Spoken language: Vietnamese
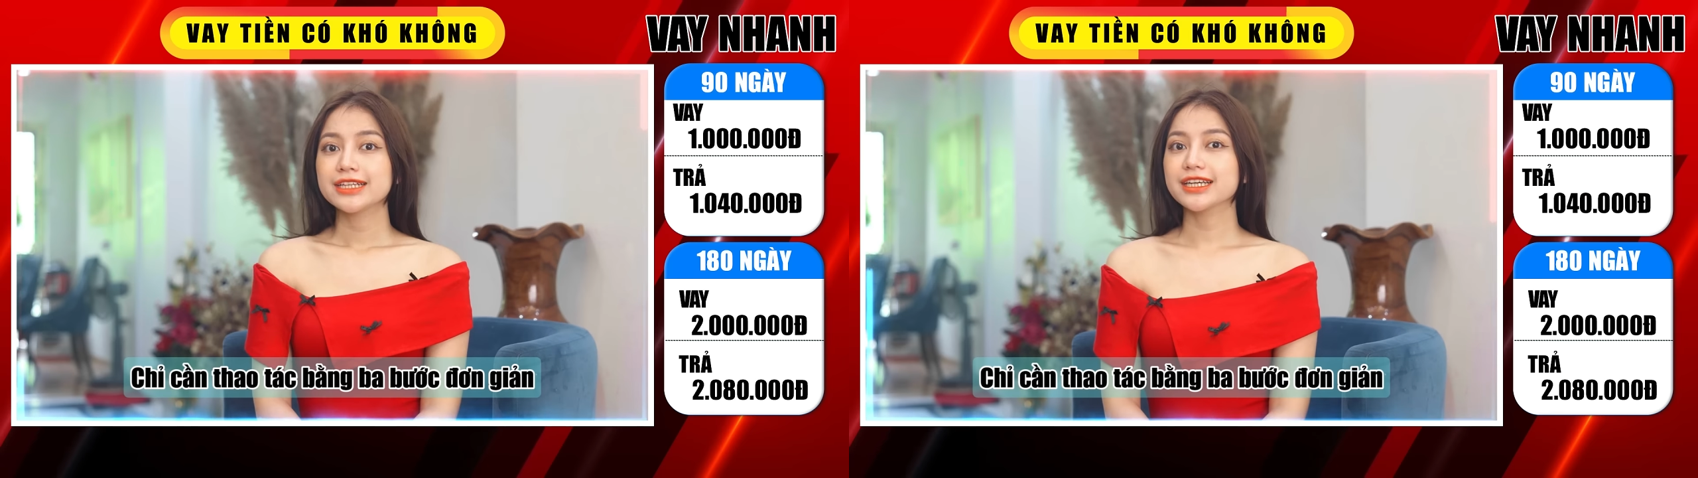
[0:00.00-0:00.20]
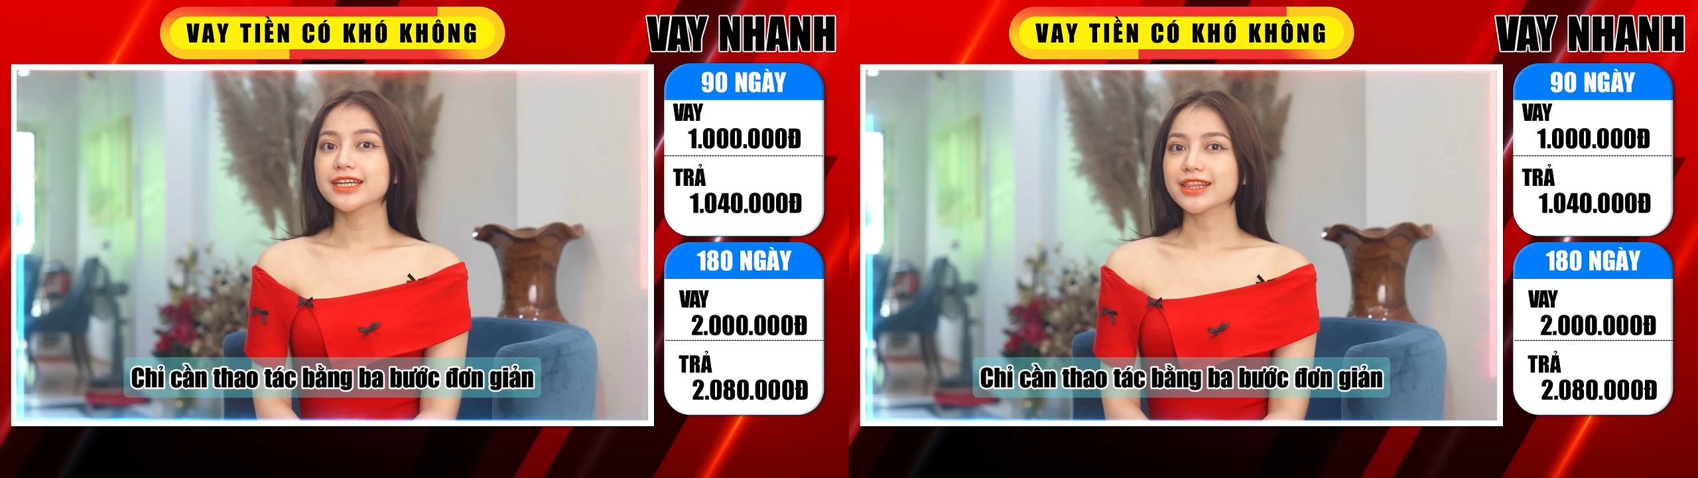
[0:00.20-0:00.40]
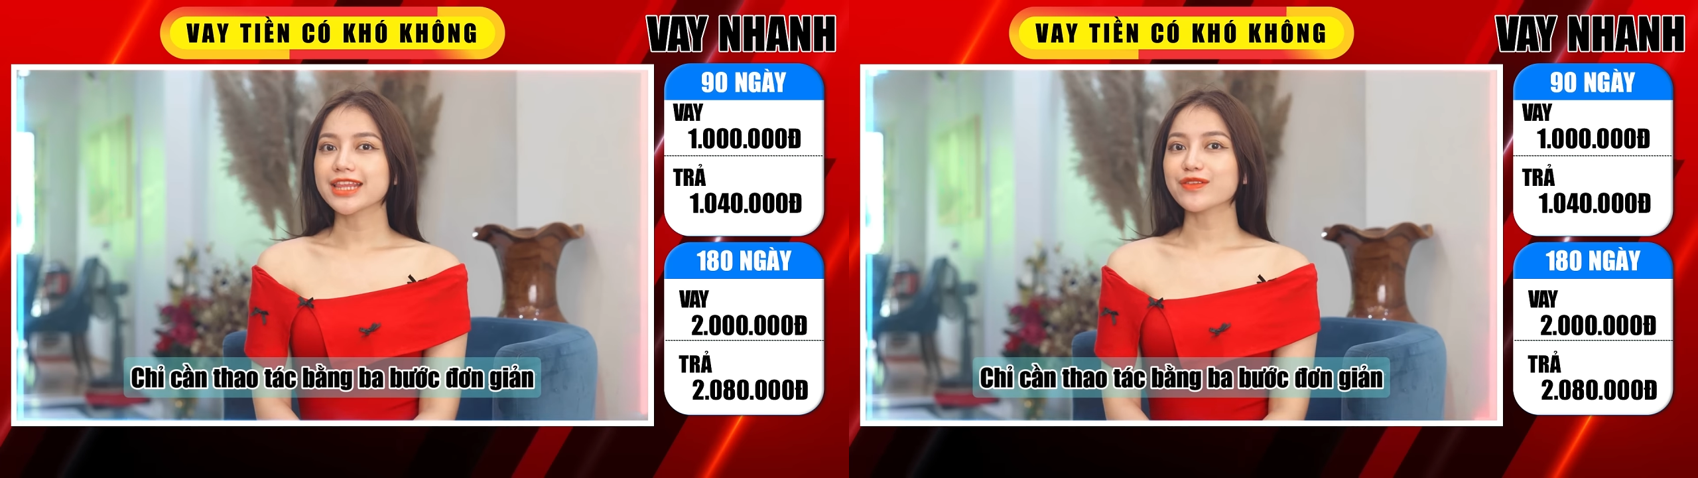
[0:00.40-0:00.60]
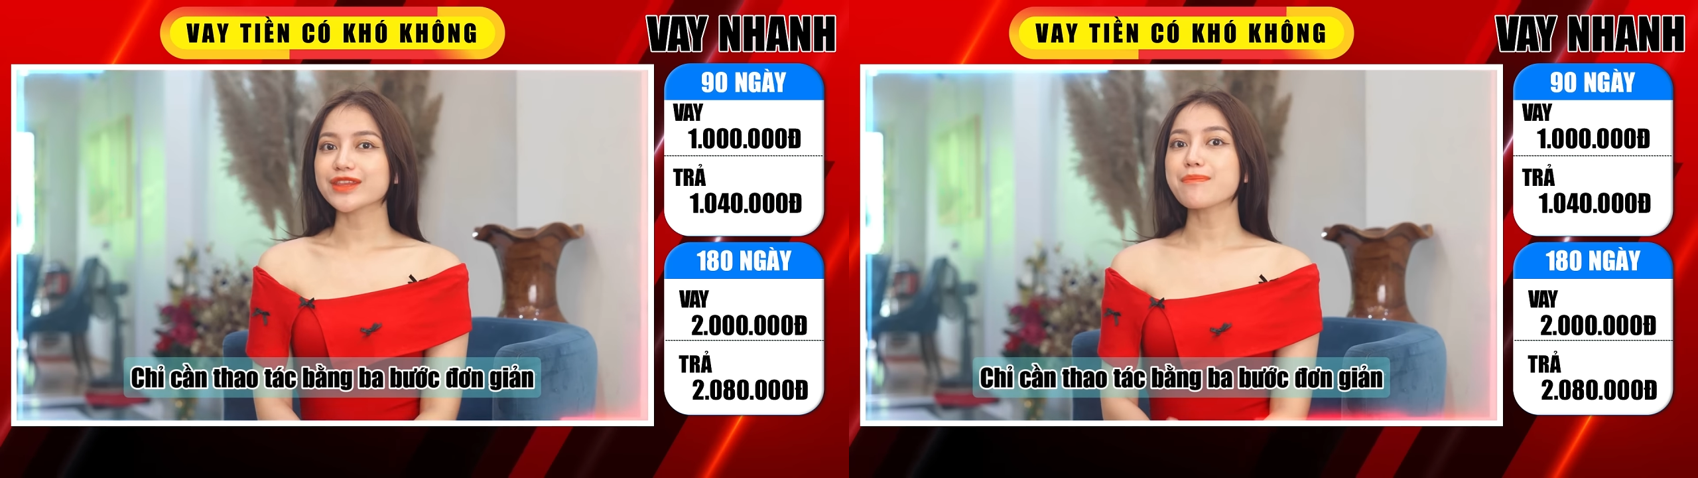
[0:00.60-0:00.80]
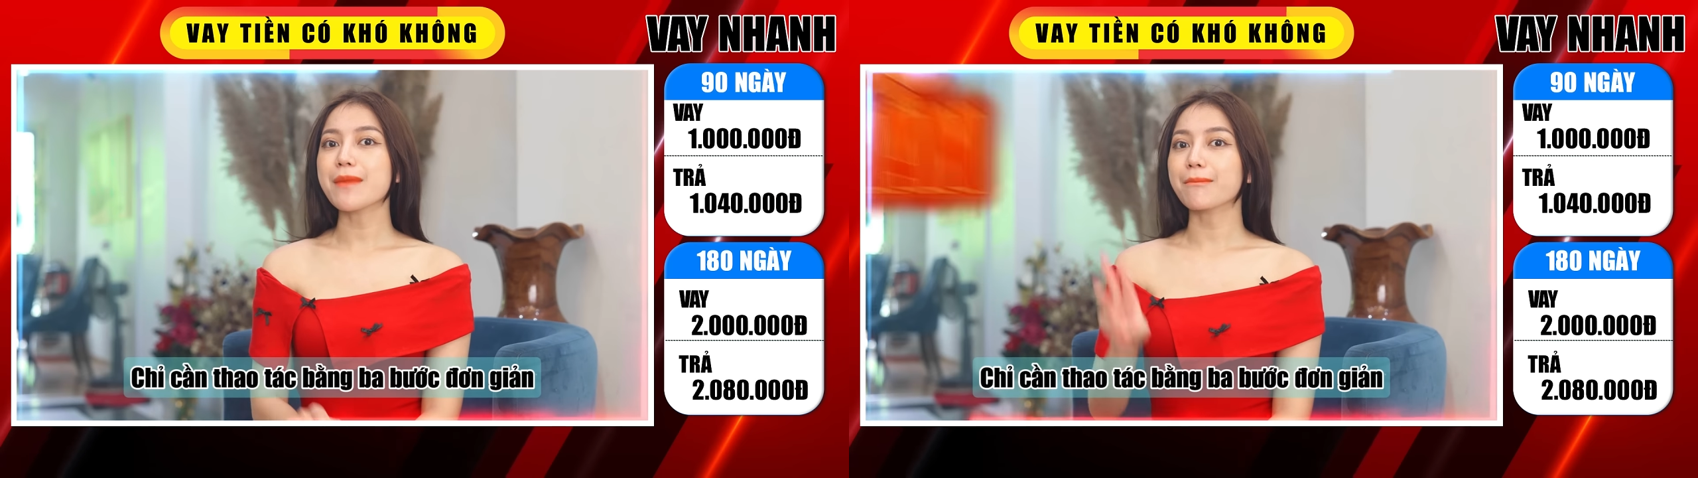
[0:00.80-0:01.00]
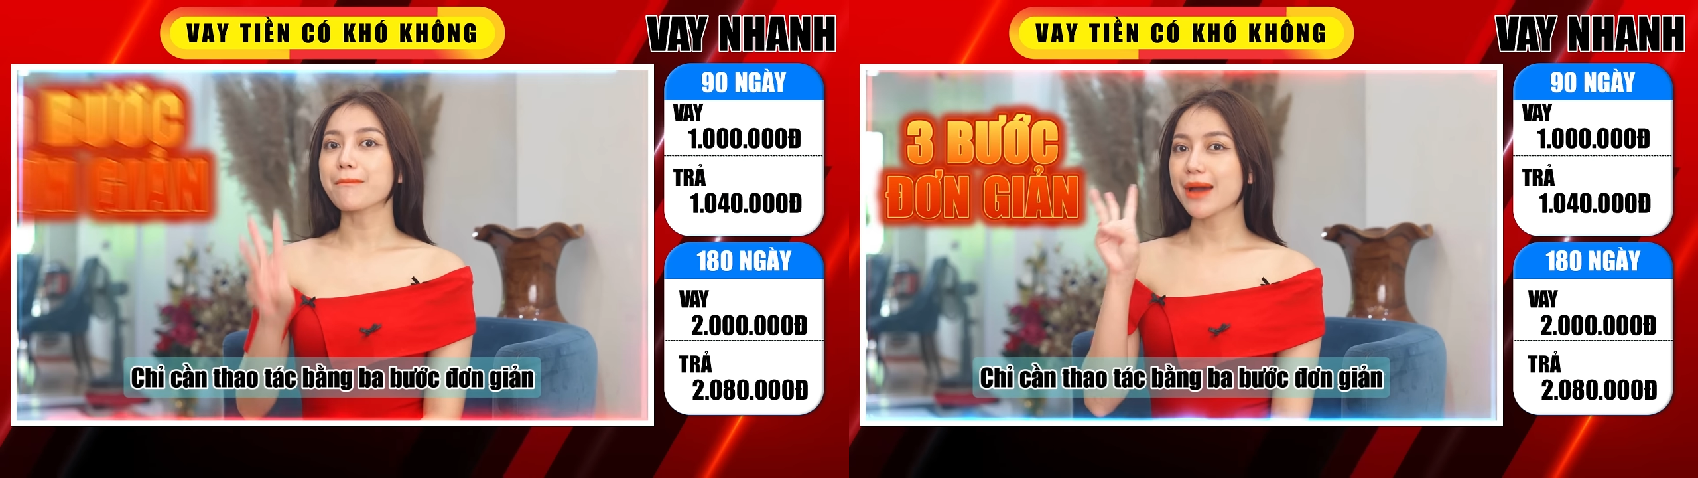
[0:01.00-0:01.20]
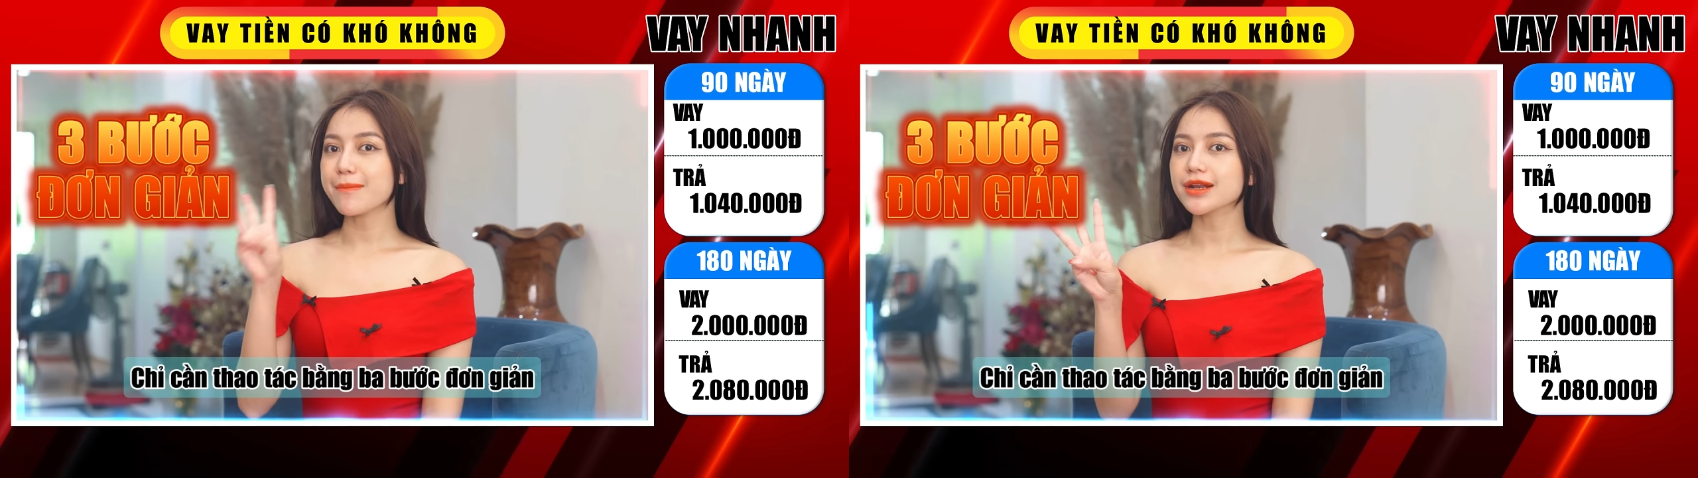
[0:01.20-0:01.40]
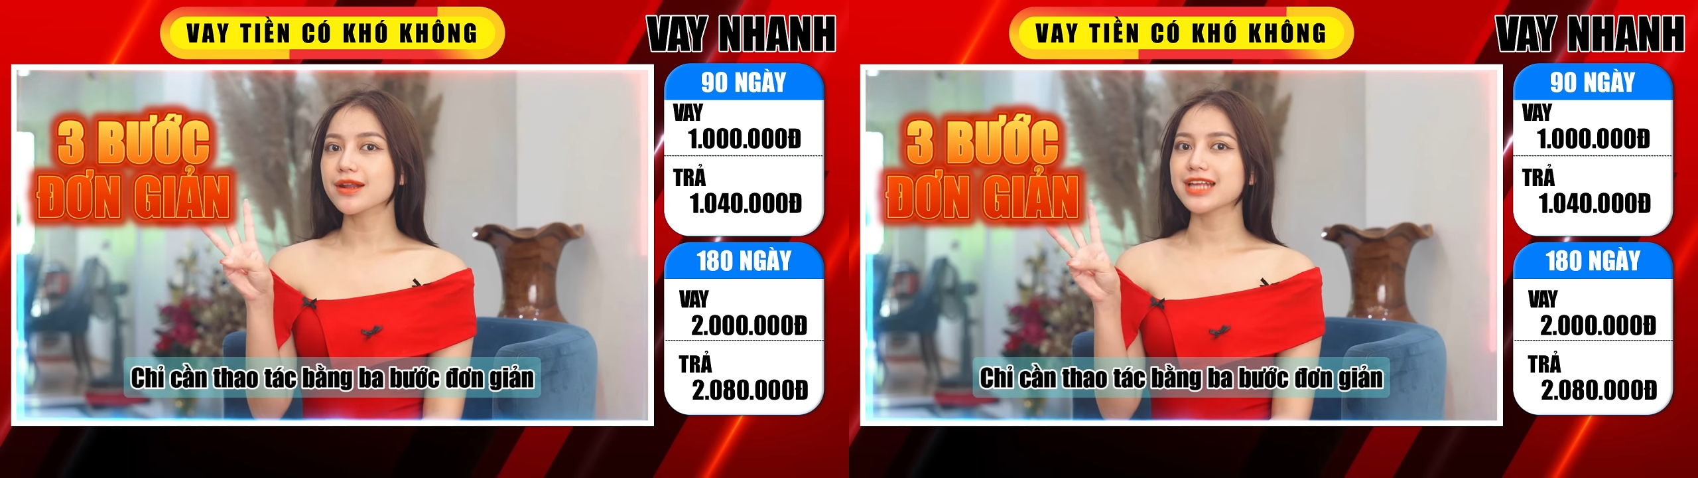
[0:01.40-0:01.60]
chỉ cần thao tác bằng 3
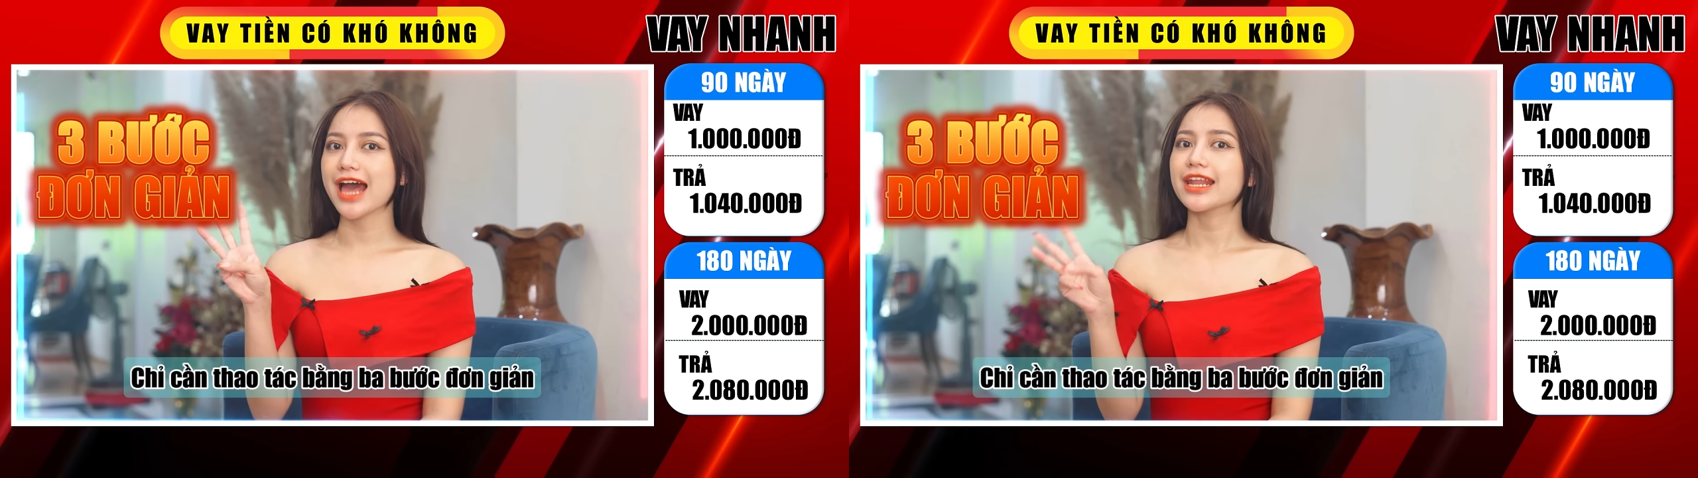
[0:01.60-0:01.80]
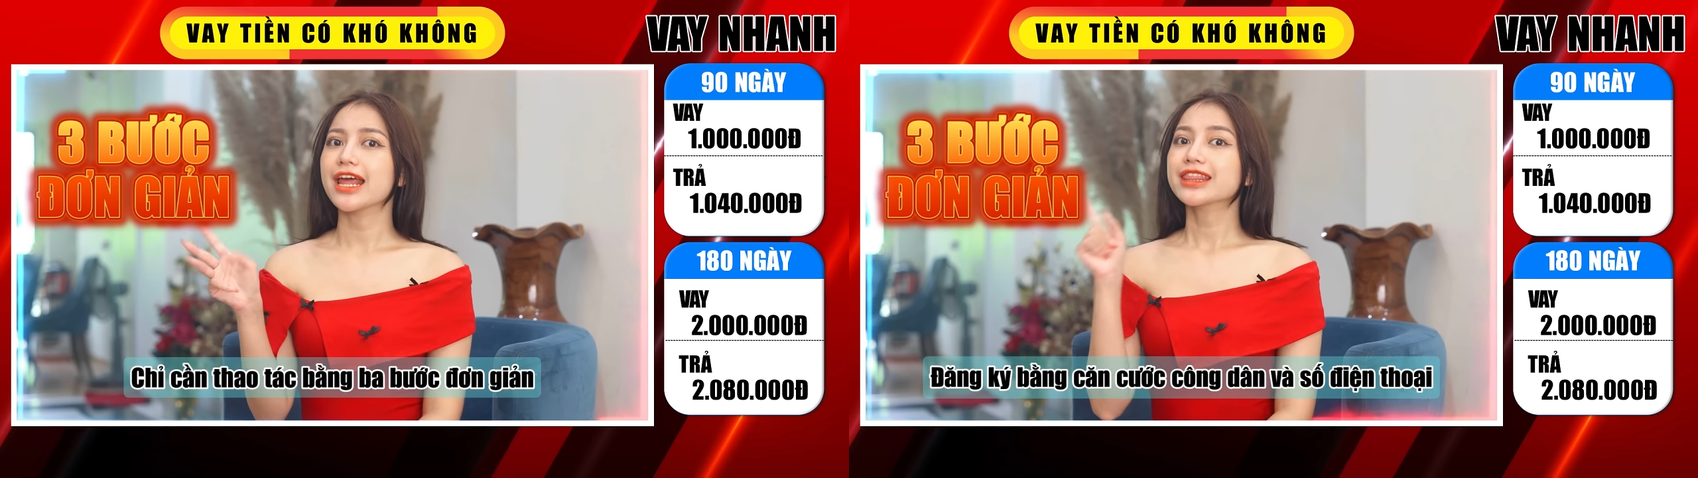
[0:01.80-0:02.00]
bước đơn giản,